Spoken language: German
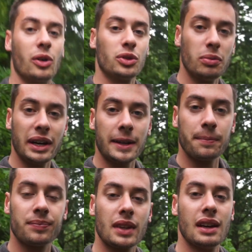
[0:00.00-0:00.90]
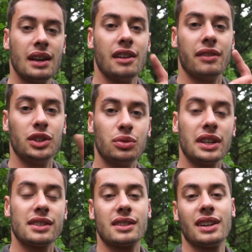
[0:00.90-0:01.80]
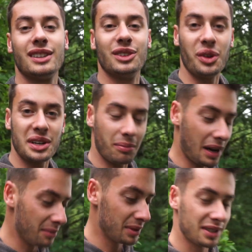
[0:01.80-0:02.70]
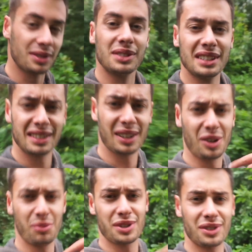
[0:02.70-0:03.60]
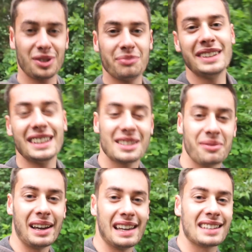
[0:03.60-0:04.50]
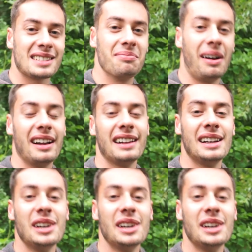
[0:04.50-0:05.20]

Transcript: Auto bringen wenn du jetzt neu dabei bist, du siehst den komischen Typen hier zum allerersten Mal